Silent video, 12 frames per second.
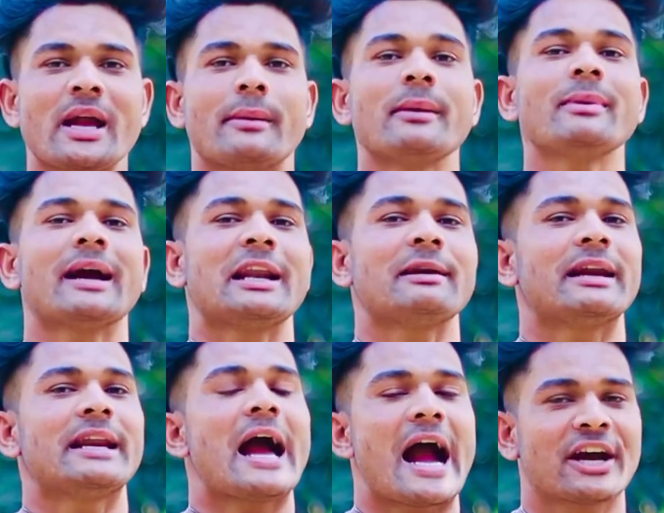हम लगाने
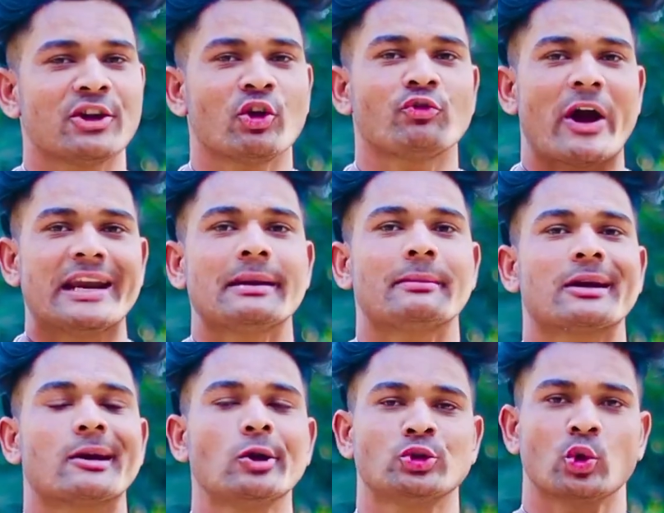वाले हैं आखिरी और फाइनल
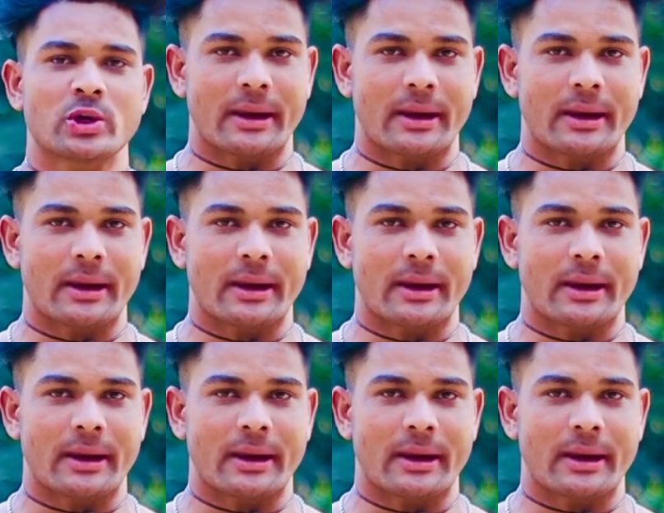वर्कआउट जो